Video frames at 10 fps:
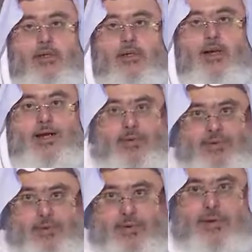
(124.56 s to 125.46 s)
لأنه
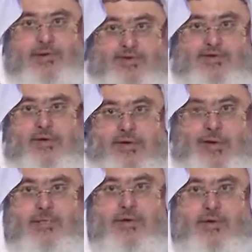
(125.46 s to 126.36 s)
اكبر فعل
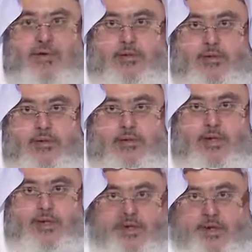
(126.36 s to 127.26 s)
أمر
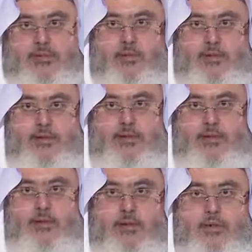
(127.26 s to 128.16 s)
أن يكبر
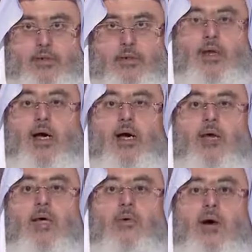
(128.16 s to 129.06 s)
هي
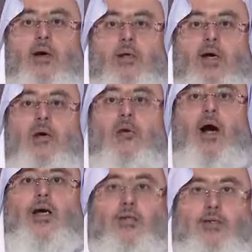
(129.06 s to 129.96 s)
الله
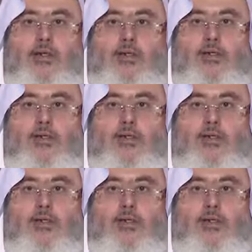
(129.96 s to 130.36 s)
أكبر